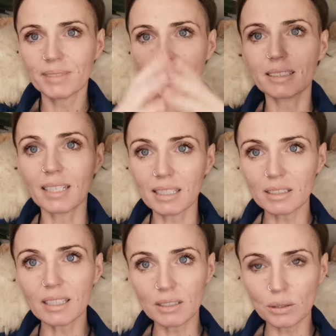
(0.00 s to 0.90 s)
das ist ein
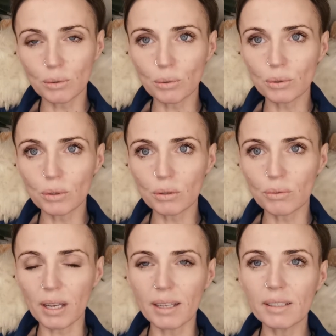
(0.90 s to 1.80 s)
ganz, ganz großes
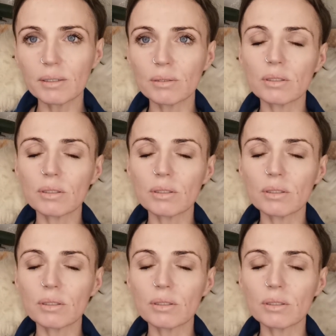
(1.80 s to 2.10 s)
Feld und